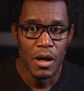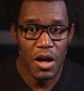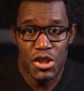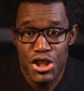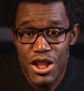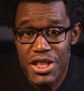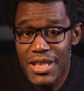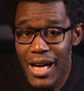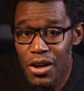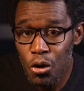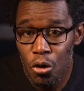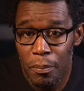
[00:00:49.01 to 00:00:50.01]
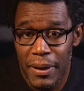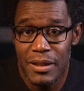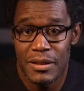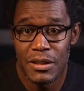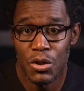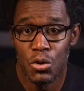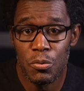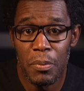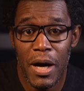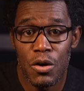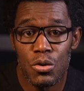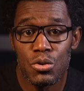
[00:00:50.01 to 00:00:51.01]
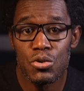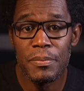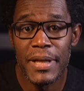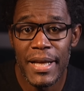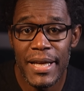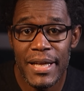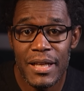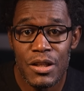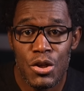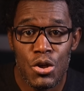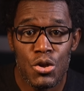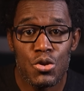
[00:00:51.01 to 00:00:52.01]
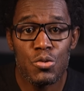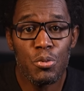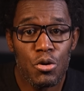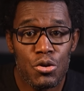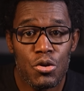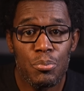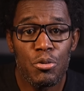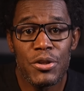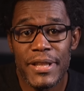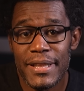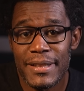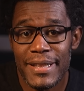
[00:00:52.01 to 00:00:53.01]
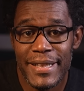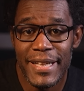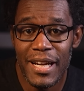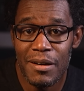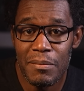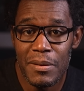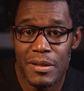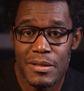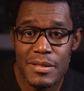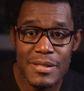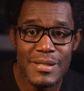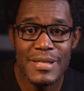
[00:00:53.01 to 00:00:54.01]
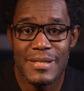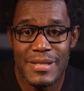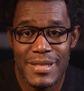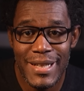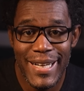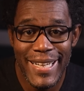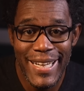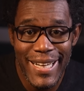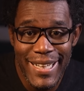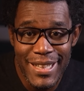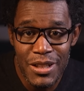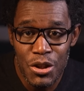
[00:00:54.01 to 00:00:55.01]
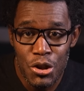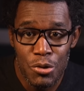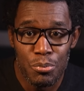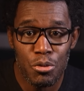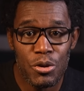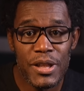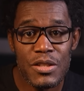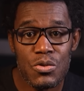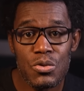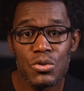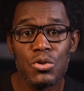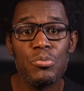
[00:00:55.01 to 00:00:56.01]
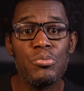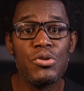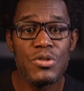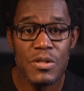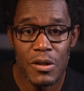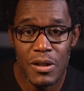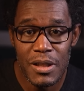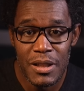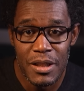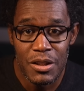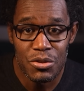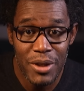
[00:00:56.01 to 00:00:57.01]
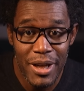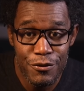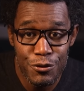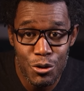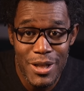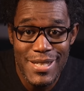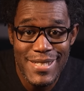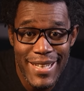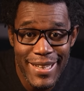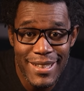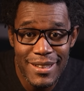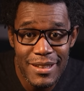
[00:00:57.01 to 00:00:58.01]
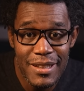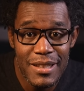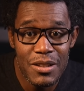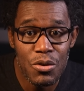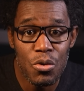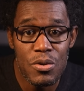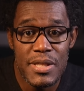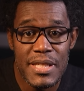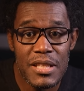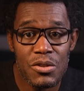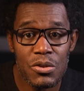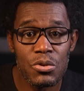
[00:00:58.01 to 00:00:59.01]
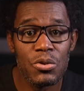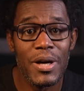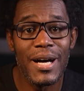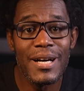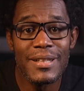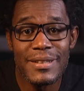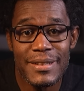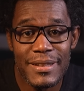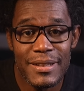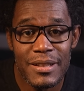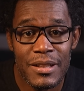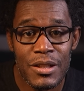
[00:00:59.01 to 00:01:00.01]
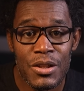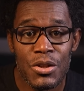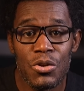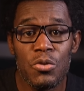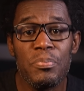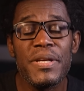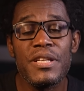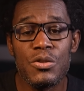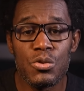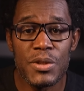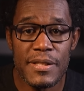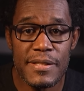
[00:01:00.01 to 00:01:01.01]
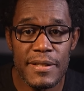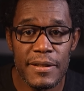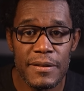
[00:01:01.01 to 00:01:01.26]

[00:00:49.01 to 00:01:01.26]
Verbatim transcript: En cherchant à comprendre le parcours de Bel Air, nous pourrions peut-être également saisir les clés pour résoudre le puzzle de la violence des gangs qui continue de hanter le pays tout entier.